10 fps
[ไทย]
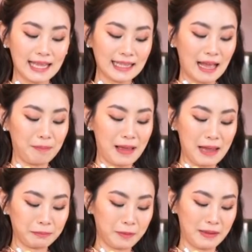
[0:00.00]
หน้าตา
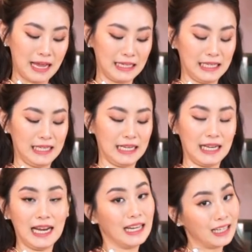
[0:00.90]
แป้งประมาณนี้
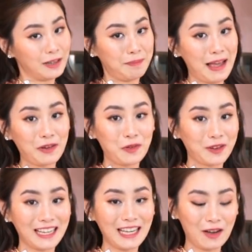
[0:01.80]
นะคะ นี่คือแป้งคุ
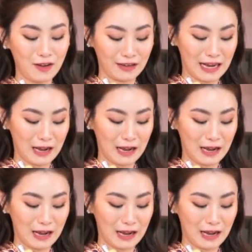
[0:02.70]
กกี้ของ